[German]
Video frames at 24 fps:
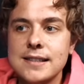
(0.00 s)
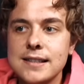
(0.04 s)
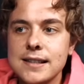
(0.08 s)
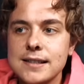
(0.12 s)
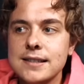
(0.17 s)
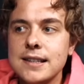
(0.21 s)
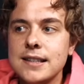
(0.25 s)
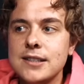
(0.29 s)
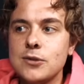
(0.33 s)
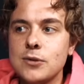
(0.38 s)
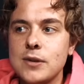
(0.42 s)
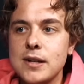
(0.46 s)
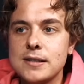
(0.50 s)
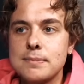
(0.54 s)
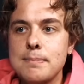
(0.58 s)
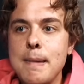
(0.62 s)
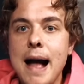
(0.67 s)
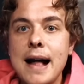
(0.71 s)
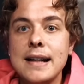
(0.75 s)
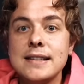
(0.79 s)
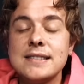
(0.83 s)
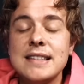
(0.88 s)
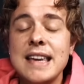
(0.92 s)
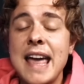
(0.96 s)
es ist nicht so, dass
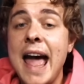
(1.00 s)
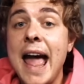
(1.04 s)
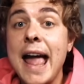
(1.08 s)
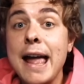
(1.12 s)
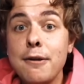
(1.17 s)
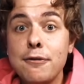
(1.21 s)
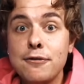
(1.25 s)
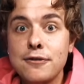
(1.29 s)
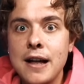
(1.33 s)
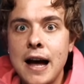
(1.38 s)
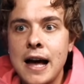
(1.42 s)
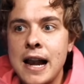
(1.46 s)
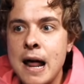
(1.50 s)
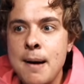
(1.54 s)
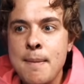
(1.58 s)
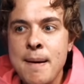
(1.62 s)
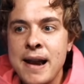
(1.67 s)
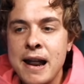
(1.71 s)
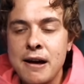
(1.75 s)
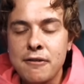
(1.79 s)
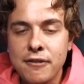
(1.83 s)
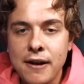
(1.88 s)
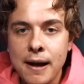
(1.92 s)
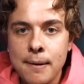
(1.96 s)
mehr als die Hälfte aller
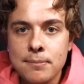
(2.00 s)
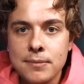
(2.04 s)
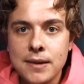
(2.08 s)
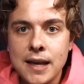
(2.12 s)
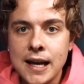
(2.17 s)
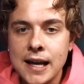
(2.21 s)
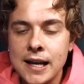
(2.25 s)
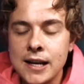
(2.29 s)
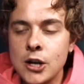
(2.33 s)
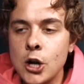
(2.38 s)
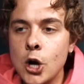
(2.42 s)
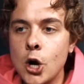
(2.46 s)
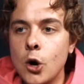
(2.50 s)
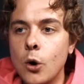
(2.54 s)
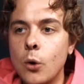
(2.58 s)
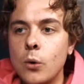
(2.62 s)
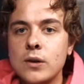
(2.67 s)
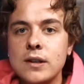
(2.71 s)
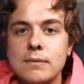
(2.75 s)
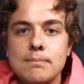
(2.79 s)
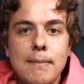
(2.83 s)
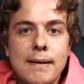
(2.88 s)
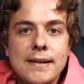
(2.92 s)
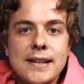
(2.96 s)
Männer fremd gehen
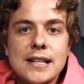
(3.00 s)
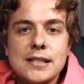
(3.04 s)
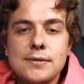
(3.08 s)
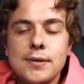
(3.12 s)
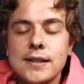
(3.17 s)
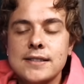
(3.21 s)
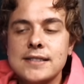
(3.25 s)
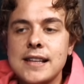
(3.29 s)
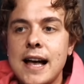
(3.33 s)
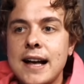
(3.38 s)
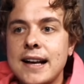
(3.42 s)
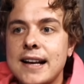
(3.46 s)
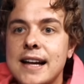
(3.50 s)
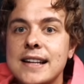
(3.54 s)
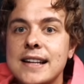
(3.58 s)
und man deswegen sagen